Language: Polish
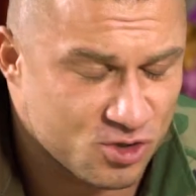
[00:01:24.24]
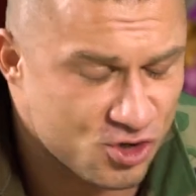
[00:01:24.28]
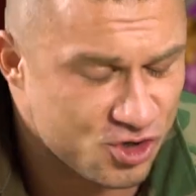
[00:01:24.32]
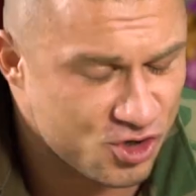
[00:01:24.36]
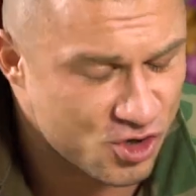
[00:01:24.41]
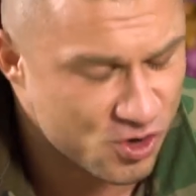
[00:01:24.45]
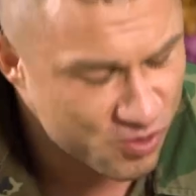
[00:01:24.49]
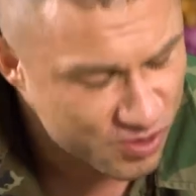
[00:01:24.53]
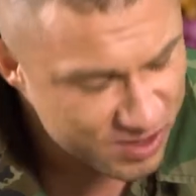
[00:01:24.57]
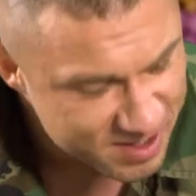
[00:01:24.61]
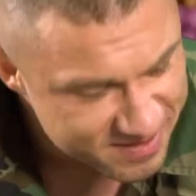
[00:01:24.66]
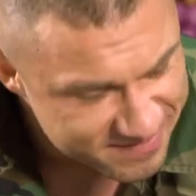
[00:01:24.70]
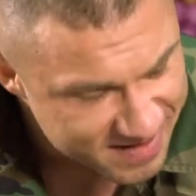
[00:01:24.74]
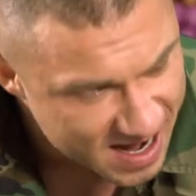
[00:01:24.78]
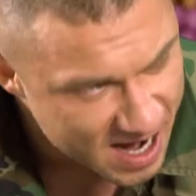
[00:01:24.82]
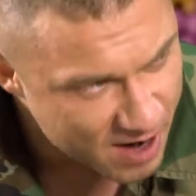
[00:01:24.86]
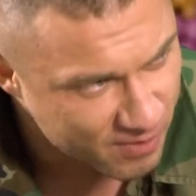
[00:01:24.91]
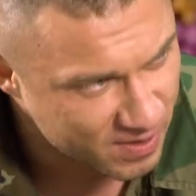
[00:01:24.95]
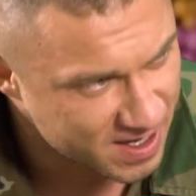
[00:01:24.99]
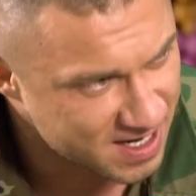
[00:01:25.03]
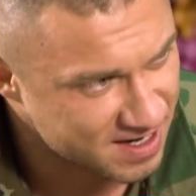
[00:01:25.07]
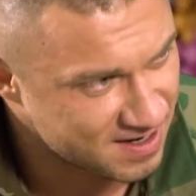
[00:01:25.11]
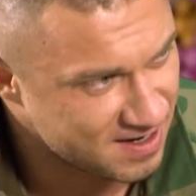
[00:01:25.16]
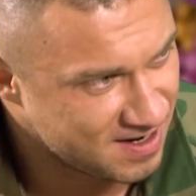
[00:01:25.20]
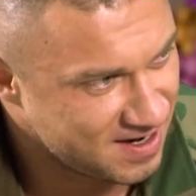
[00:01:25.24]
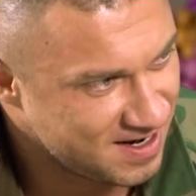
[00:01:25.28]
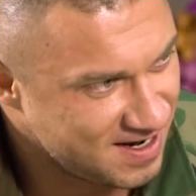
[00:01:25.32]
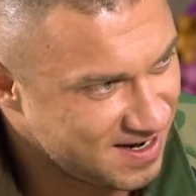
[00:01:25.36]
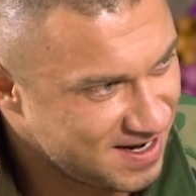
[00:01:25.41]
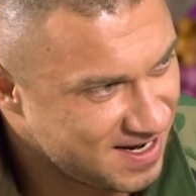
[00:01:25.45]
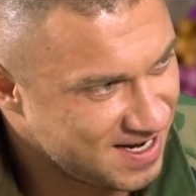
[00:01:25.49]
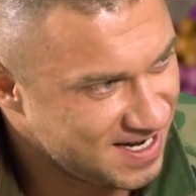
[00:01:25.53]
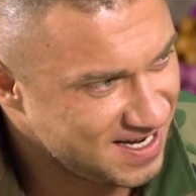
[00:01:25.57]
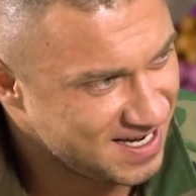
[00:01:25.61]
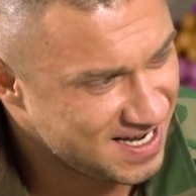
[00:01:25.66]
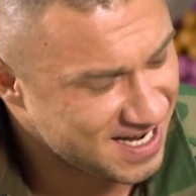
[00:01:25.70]
to się urywały.
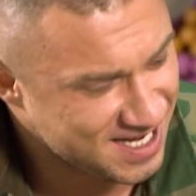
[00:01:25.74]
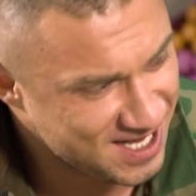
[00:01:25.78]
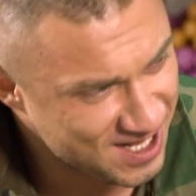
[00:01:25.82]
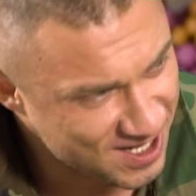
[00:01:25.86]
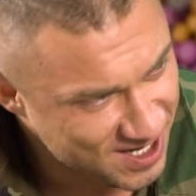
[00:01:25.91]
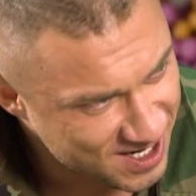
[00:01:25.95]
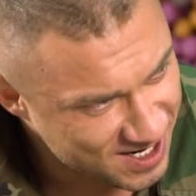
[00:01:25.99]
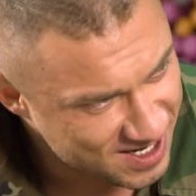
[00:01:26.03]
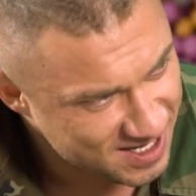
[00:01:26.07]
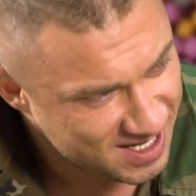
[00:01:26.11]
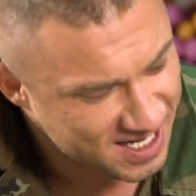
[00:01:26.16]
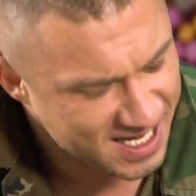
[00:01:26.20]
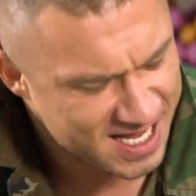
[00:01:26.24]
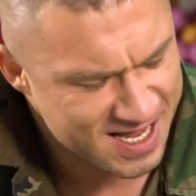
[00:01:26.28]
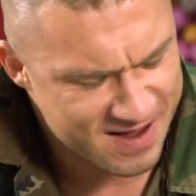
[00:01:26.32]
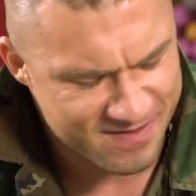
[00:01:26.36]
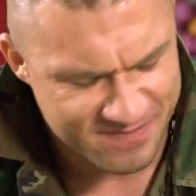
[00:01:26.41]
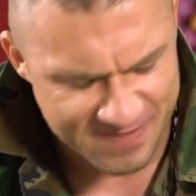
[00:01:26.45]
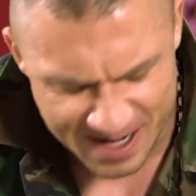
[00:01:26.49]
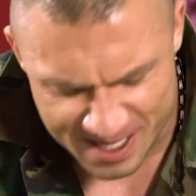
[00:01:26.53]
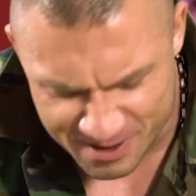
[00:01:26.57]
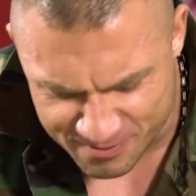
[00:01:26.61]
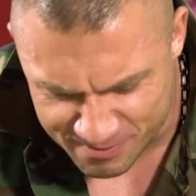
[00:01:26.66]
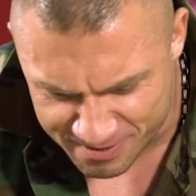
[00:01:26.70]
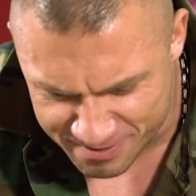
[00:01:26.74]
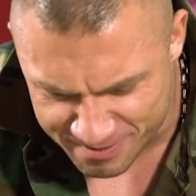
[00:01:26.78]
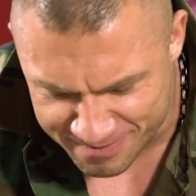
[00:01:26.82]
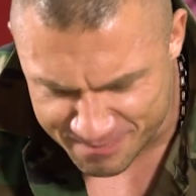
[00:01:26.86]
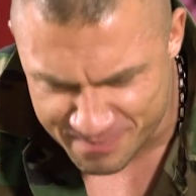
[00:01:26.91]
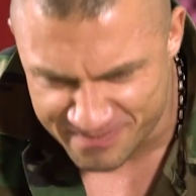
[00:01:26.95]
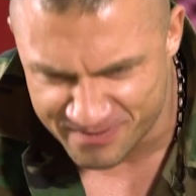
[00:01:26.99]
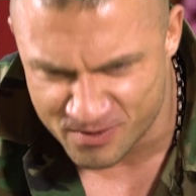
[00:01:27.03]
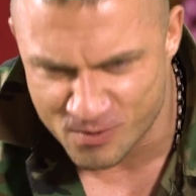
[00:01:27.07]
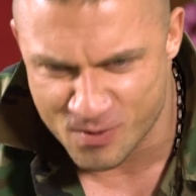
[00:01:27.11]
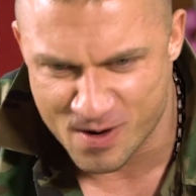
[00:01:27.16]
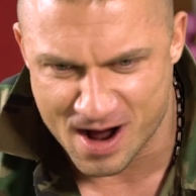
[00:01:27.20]
I waliły. I waliły
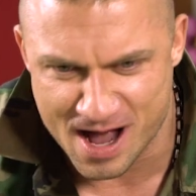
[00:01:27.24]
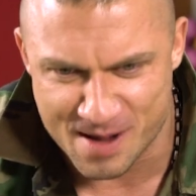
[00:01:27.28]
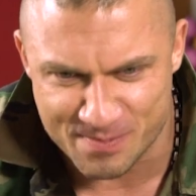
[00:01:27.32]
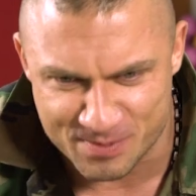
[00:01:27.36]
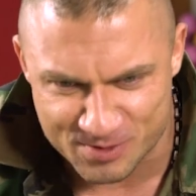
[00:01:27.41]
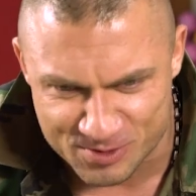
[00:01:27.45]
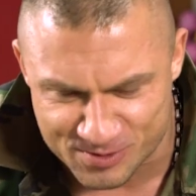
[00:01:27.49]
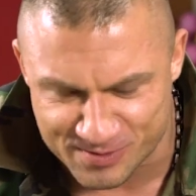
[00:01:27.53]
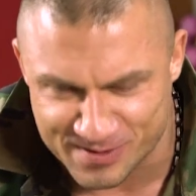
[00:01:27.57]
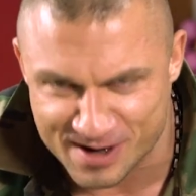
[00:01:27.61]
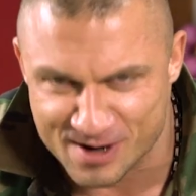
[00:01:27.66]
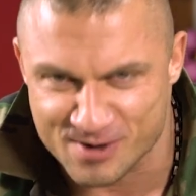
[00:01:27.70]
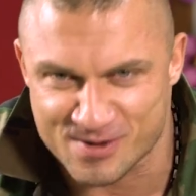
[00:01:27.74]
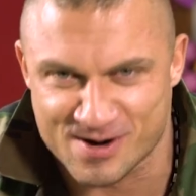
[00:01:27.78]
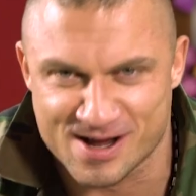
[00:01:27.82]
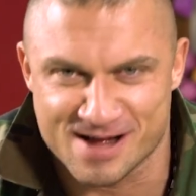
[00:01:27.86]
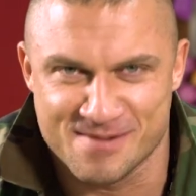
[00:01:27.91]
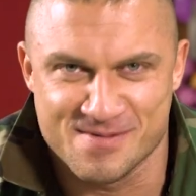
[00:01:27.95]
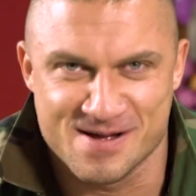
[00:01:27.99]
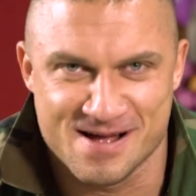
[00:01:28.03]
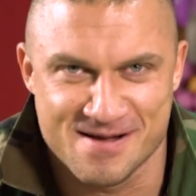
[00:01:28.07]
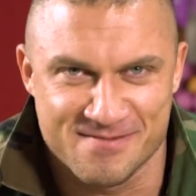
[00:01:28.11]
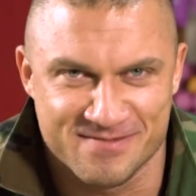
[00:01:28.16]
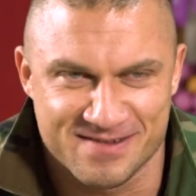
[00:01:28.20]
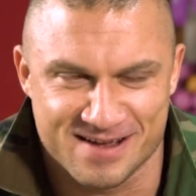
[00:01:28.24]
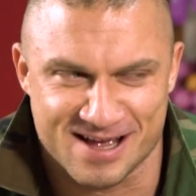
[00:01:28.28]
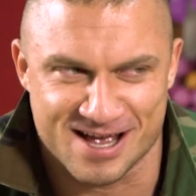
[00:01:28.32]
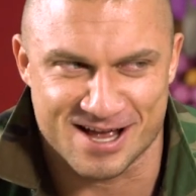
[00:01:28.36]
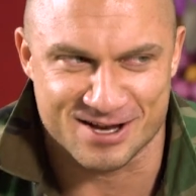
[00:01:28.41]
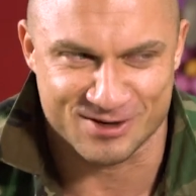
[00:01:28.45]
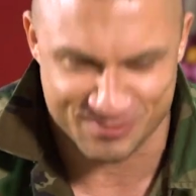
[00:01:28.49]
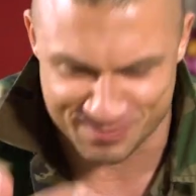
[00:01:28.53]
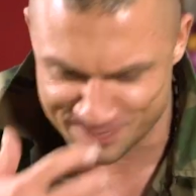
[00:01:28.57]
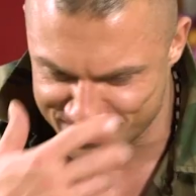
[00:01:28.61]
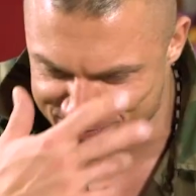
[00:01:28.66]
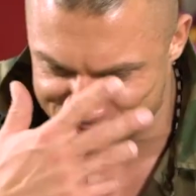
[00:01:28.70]
w łeb, ja
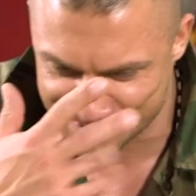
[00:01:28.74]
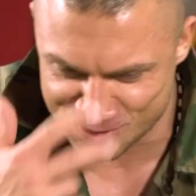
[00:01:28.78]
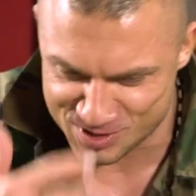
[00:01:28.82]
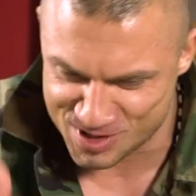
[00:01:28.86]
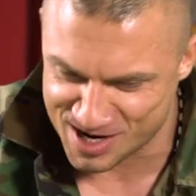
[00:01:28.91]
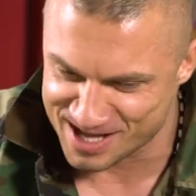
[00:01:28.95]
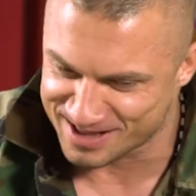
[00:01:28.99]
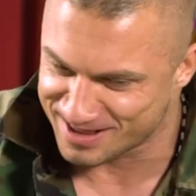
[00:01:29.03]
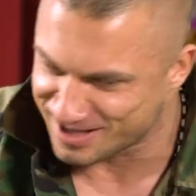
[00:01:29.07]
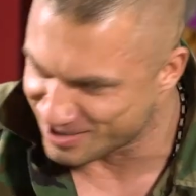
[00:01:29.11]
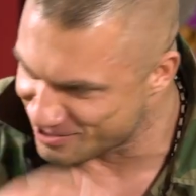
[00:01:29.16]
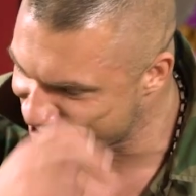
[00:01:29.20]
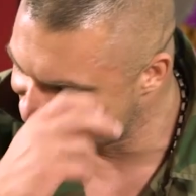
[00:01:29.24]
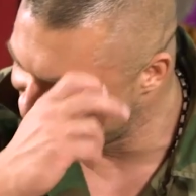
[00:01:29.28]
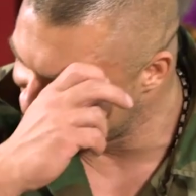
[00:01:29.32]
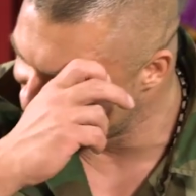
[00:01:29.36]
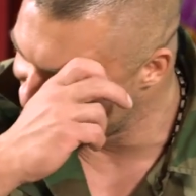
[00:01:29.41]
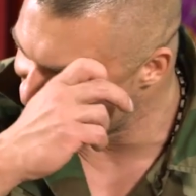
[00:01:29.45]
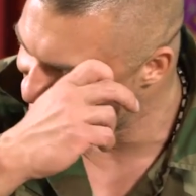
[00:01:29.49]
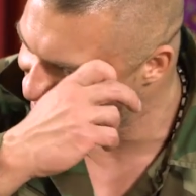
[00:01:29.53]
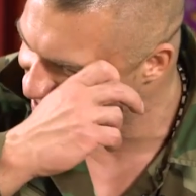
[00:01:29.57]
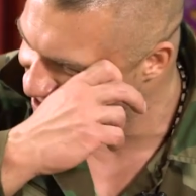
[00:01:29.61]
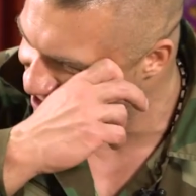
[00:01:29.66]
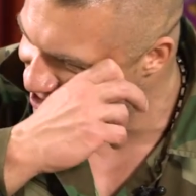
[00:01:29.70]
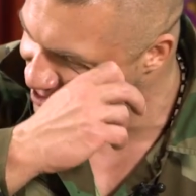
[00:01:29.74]
wiesz, pocięty chodziłem,